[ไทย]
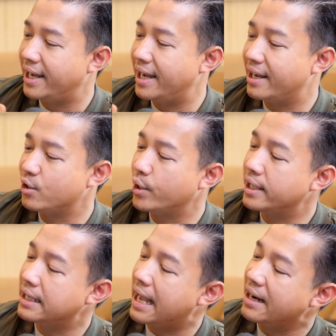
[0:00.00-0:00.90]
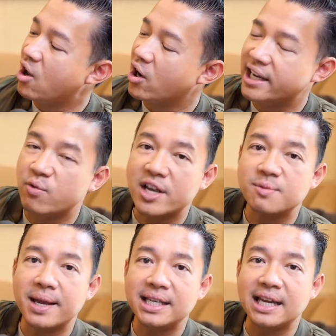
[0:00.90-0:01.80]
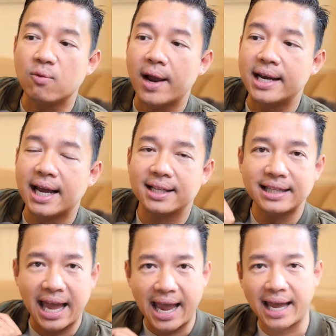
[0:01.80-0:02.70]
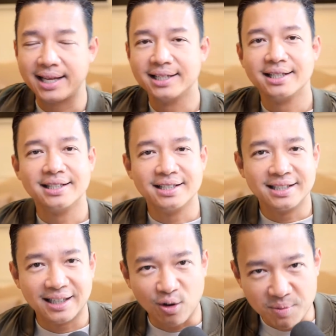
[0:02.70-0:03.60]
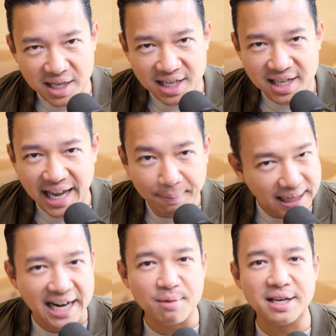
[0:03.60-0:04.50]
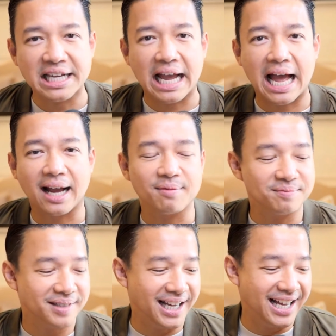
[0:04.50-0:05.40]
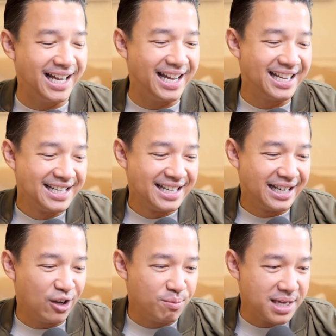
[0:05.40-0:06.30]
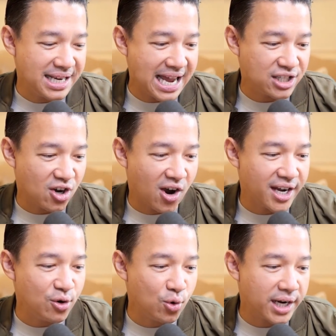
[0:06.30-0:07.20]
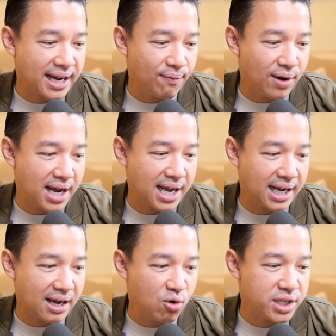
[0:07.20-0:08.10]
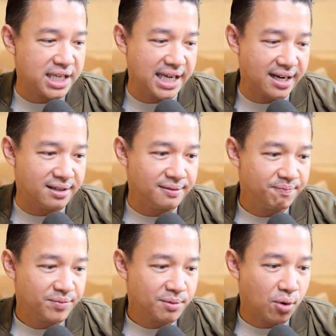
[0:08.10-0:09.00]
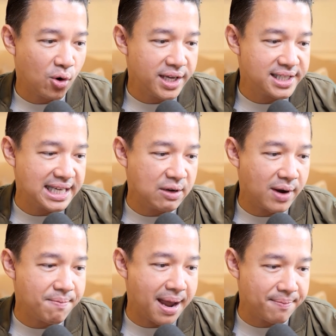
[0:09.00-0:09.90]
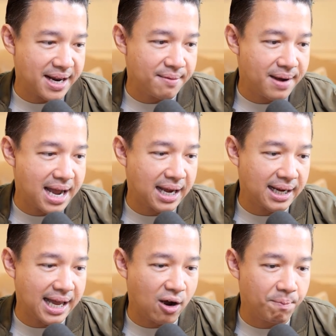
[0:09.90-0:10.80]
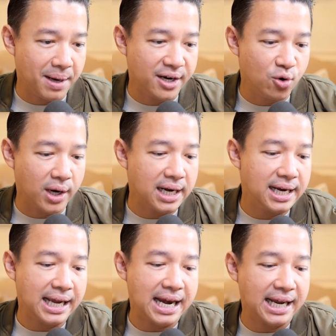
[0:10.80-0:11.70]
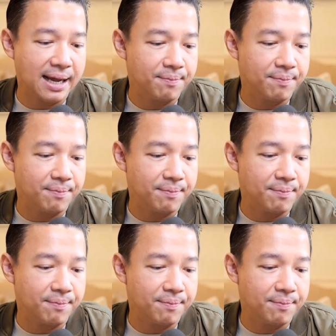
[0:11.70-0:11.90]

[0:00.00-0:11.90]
โดย Linerock Investment เขียนไว้นะแต่เรามีแคปทันอเมริกาครับเรามีหน้าจอให้ดูนะครับว่าเขาเขียน policy ไว้แบบไหนบ้างเปิดดูกันเลยแล้วกันนะครับ